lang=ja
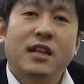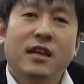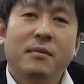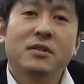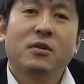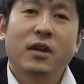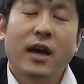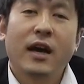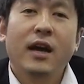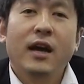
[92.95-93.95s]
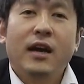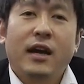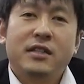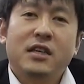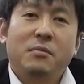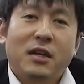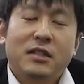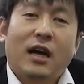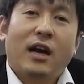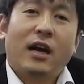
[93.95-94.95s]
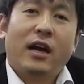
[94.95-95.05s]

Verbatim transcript: ていただきますのでえぜひ皆さん、